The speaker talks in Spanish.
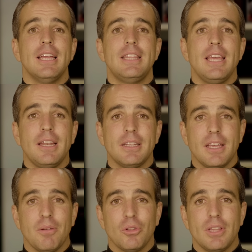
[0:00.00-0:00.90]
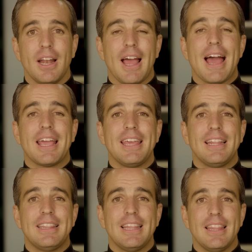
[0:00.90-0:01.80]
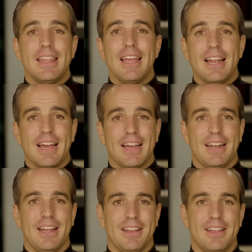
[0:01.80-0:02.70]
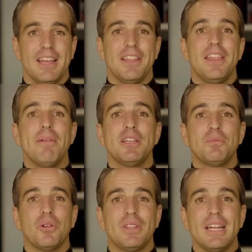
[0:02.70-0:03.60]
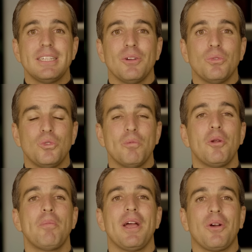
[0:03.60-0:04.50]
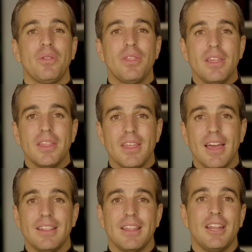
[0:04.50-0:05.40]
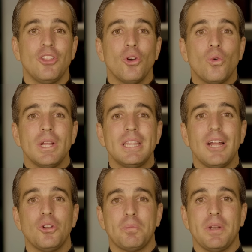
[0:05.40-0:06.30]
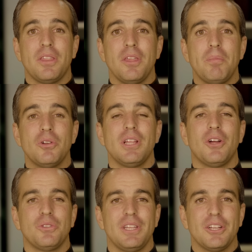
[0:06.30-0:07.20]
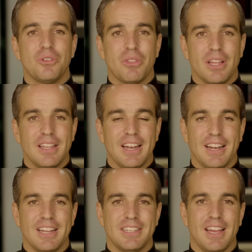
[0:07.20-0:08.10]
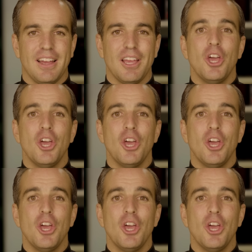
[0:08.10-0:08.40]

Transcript: Tienes que votar a quien te dé la gana. Debes votar según tu propia conciencia, teniendo en cuenta los principios de la rutina social de la Iglesia.